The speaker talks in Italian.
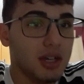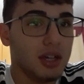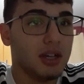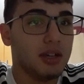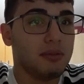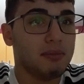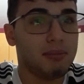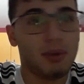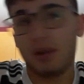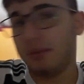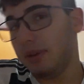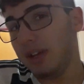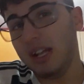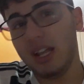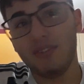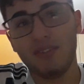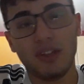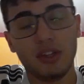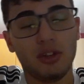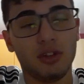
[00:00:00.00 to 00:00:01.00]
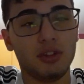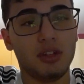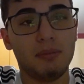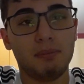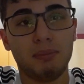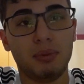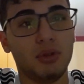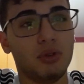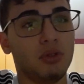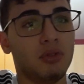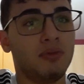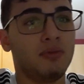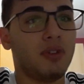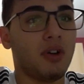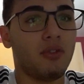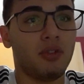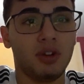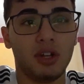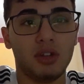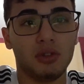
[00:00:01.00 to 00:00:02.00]
Per me la vedo di più
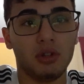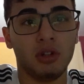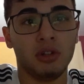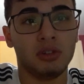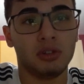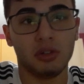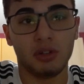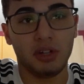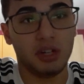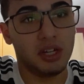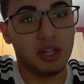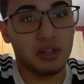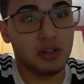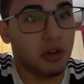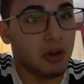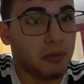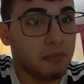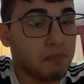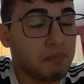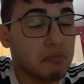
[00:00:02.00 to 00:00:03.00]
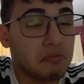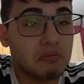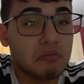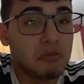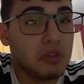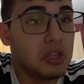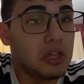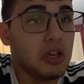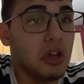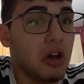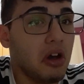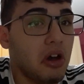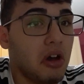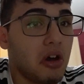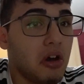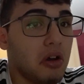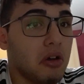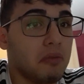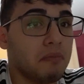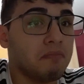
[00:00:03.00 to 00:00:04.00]
favorito il Torino.
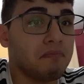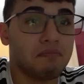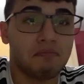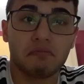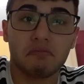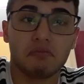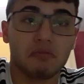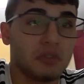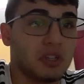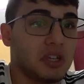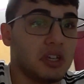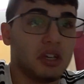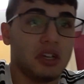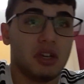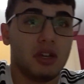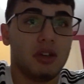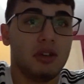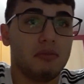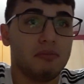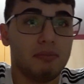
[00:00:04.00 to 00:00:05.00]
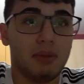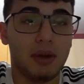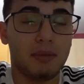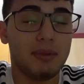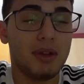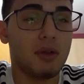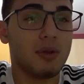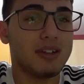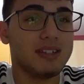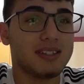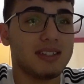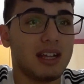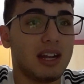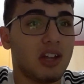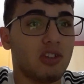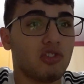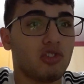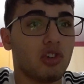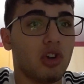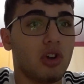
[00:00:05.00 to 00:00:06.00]
Io... Mm, per me questa
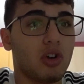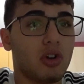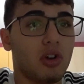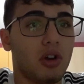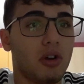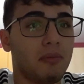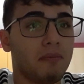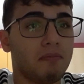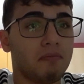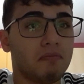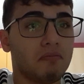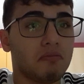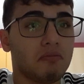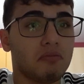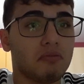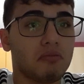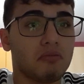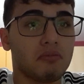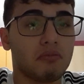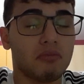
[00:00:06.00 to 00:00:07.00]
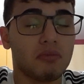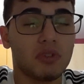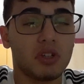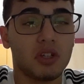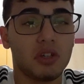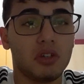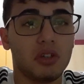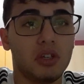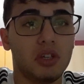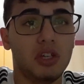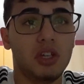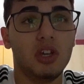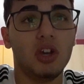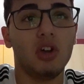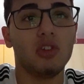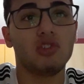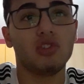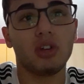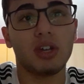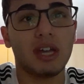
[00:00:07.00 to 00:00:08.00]
la gioco... Io
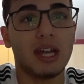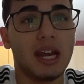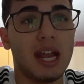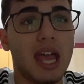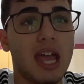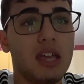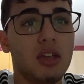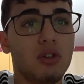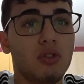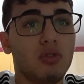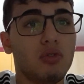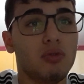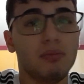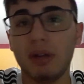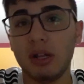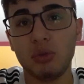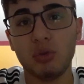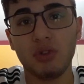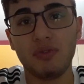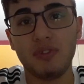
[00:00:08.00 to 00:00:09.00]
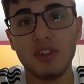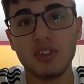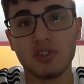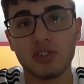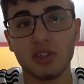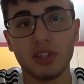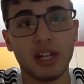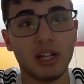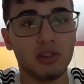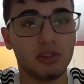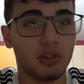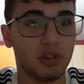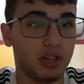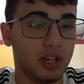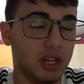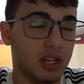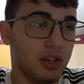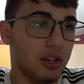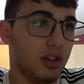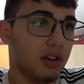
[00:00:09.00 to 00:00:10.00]
giocherei un bel due fisso del
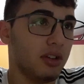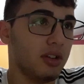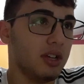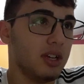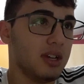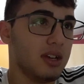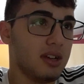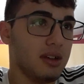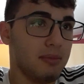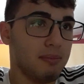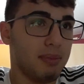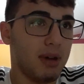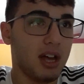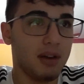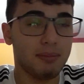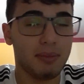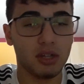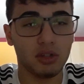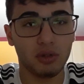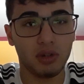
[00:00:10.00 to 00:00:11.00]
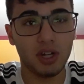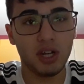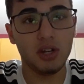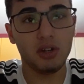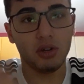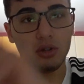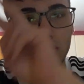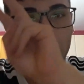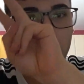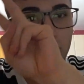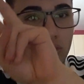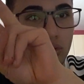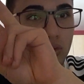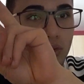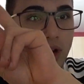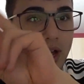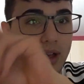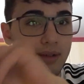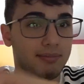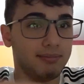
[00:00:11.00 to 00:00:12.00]
Torino. Parma-Torino
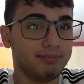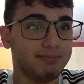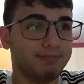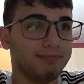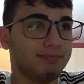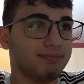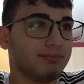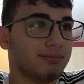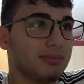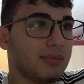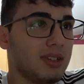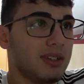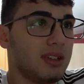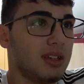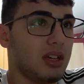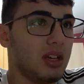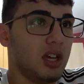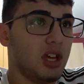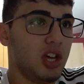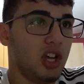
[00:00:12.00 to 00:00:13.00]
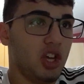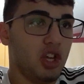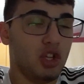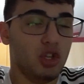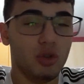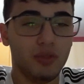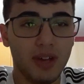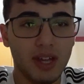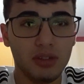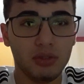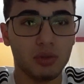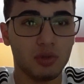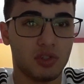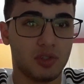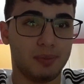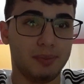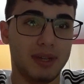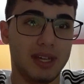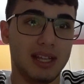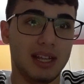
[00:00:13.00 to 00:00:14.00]
2.
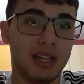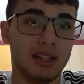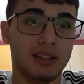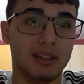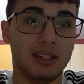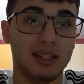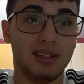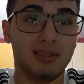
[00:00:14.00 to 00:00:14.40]
Juventus-Milan.